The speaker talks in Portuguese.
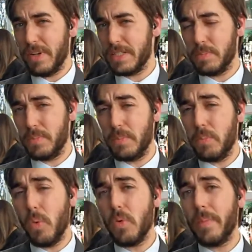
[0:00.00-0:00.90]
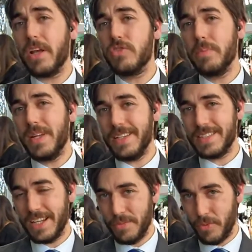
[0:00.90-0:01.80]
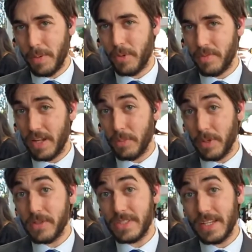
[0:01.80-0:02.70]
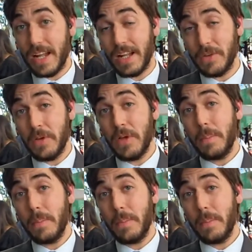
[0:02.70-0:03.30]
Faz um pouco mais de um mês que ele foi aprovado pelo Senado,